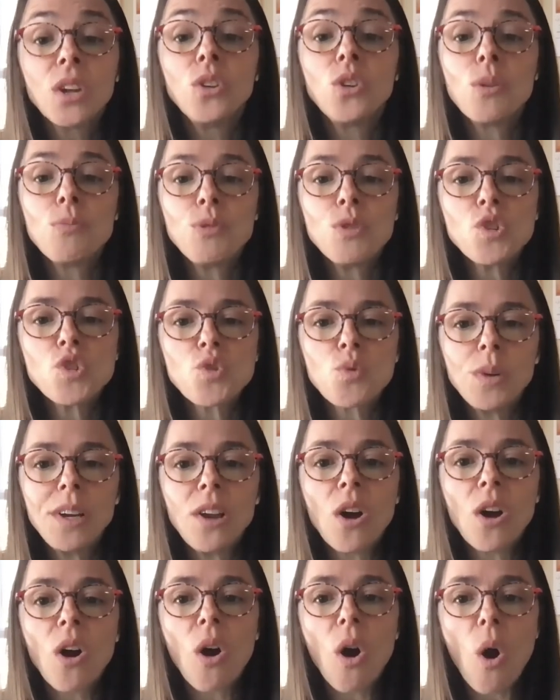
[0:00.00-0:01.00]
de mieux jouer
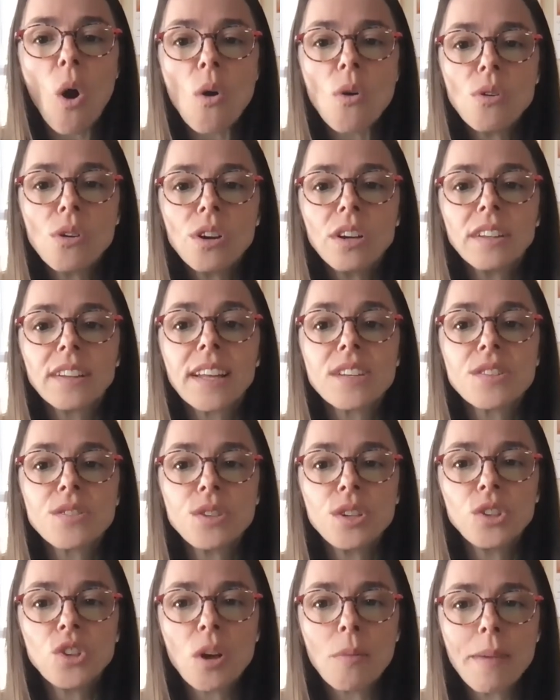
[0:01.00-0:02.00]
leur rôle dans
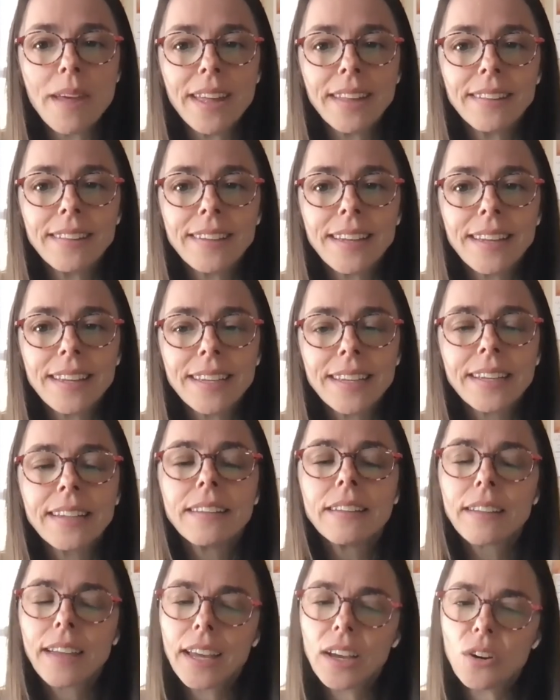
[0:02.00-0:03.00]
ce domaine
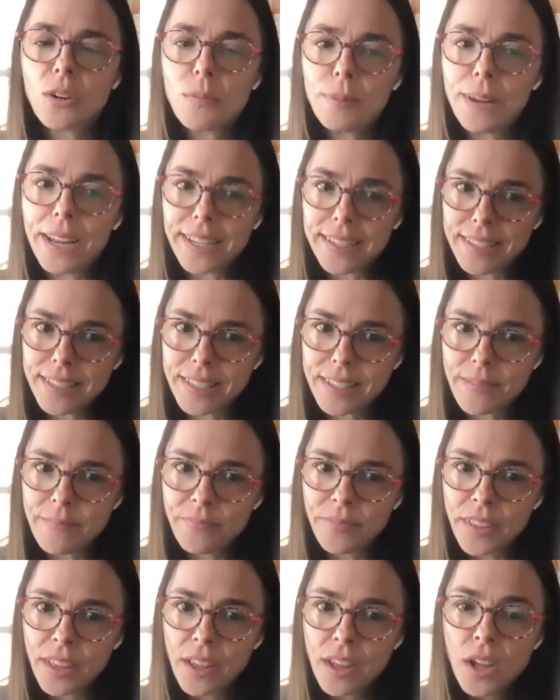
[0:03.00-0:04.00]
très complexe.
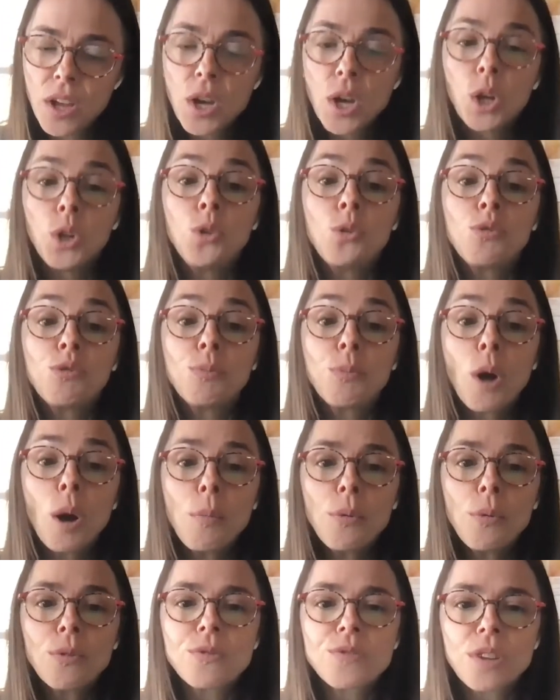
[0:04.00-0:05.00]
Nous vous
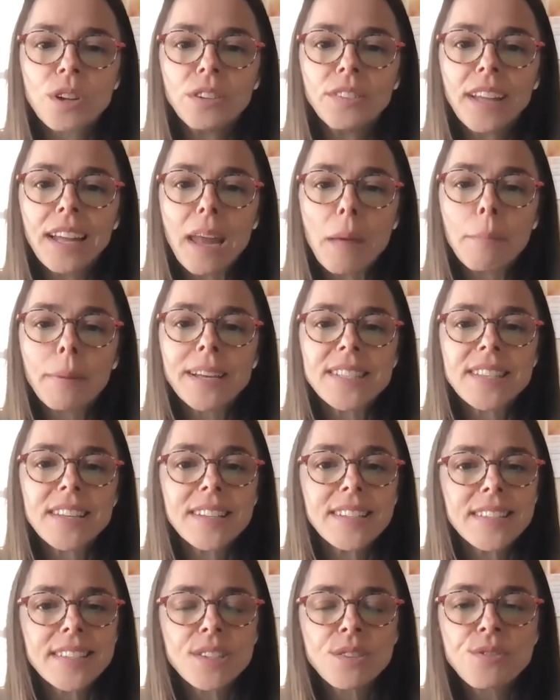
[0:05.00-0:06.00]
proposons dans la
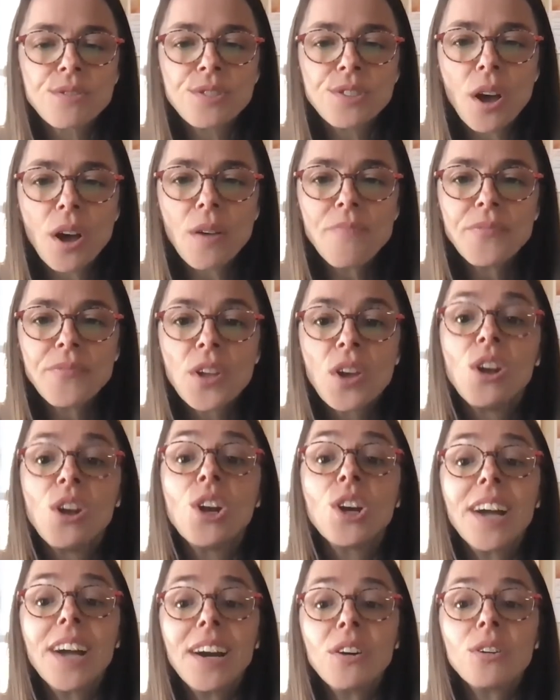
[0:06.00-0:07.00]
présente discussion
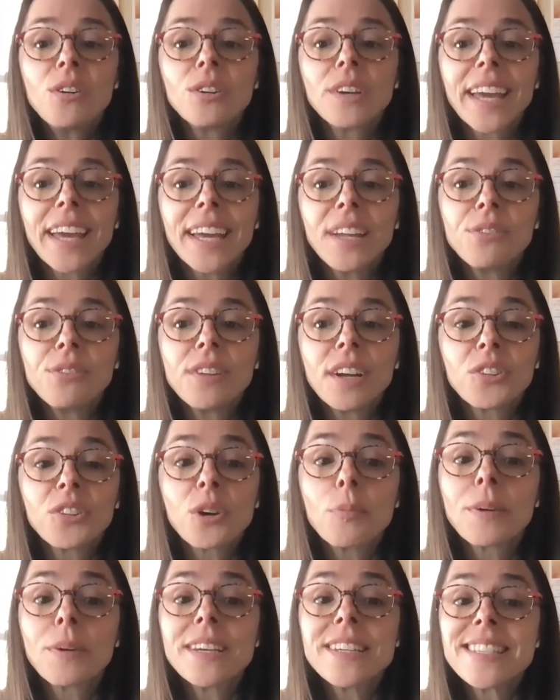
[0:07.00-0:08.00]
le cas concret d'une
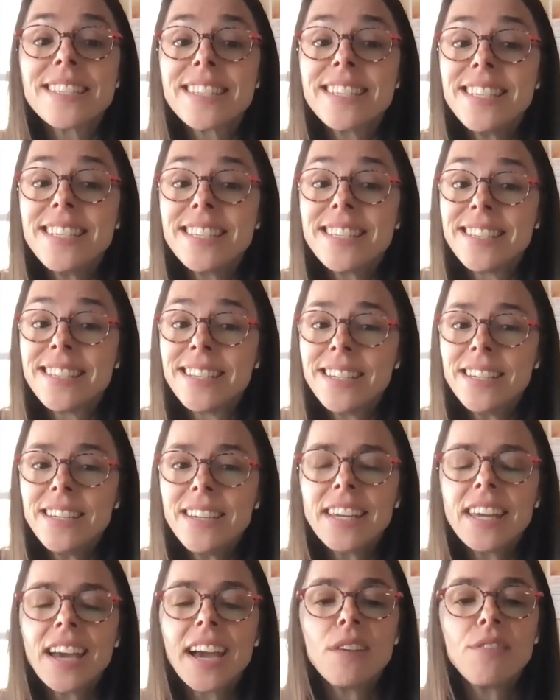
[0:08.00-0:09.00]
entreprise d'ici
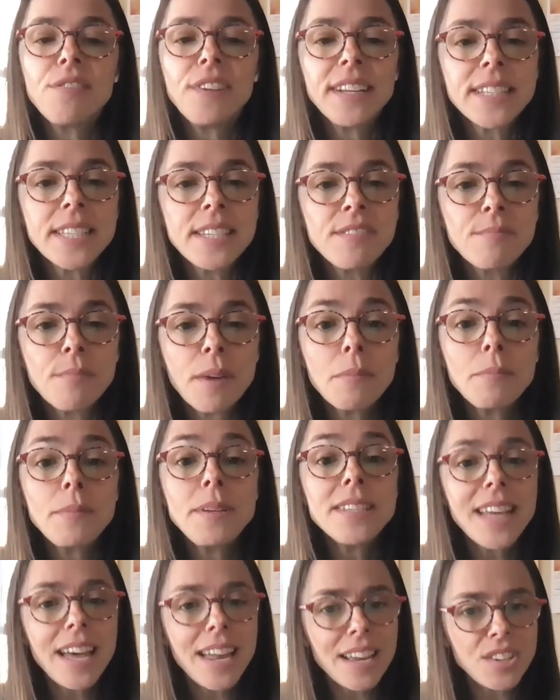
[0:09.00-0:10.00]
qui a effectivement
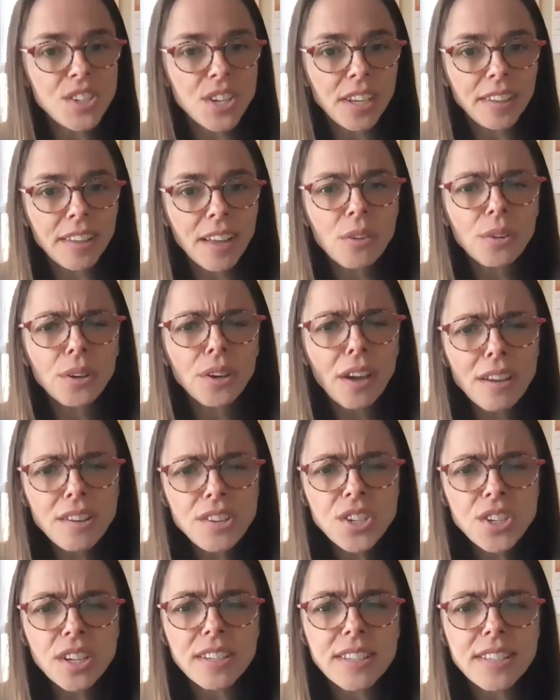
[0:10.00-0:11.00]
mis à l'agenda un grand
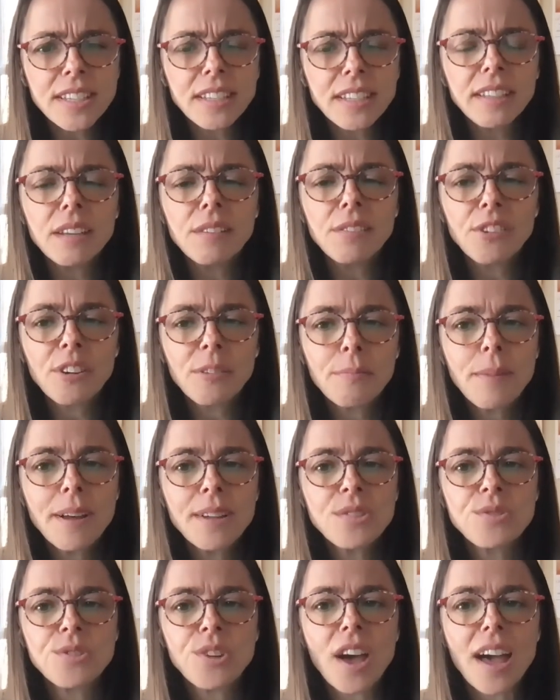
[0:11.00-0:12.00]
chantier de développement
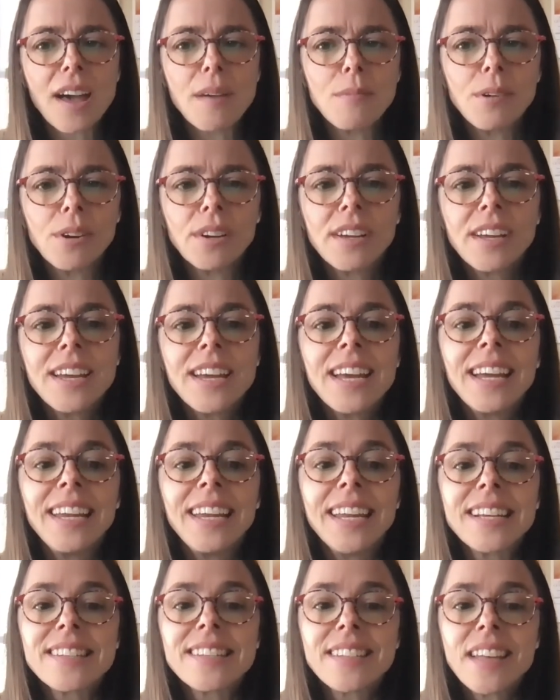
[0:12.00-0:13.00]
durable.
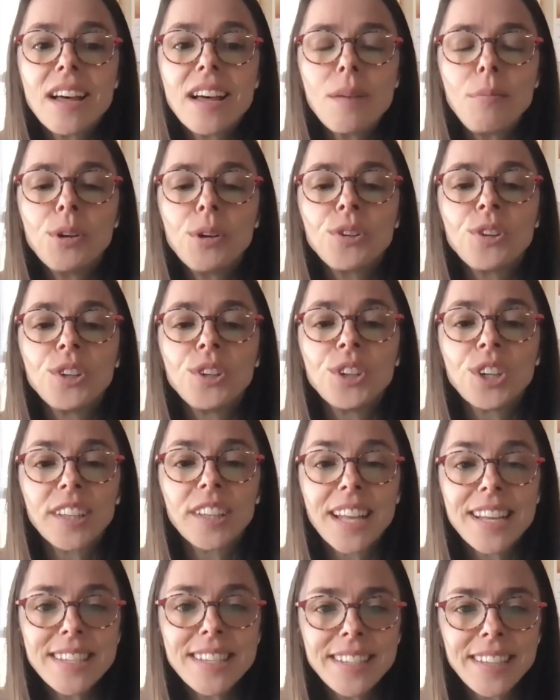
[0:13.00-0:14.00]
L'exemple de
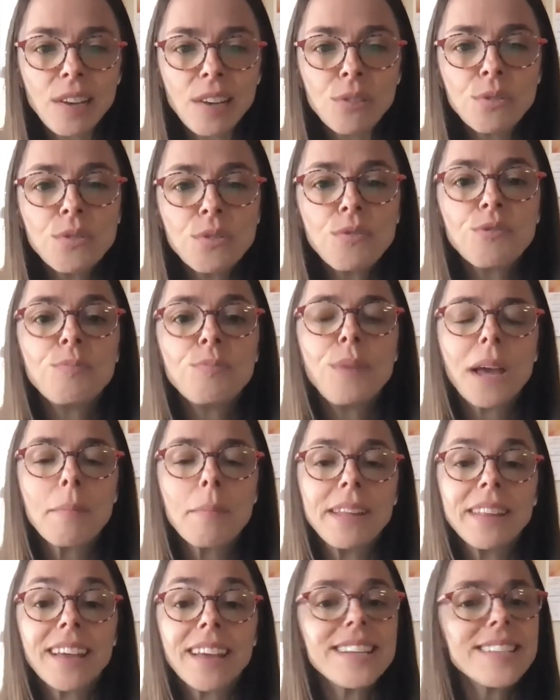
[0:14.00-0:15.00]
Nordastello vous
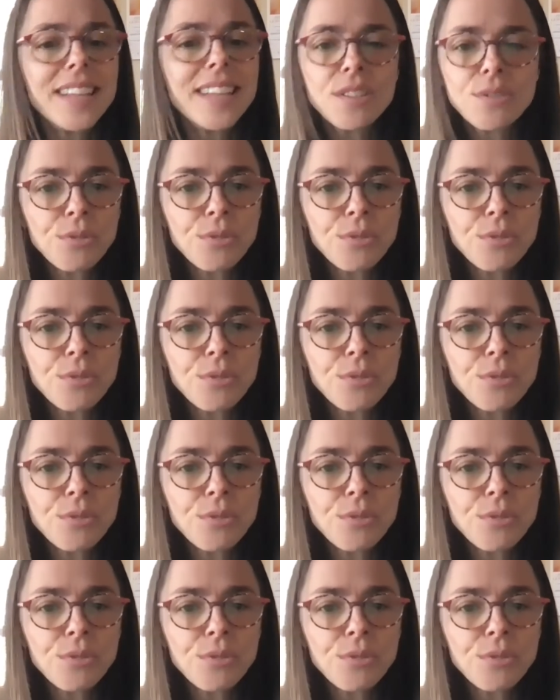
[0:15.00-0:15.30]
permettra sans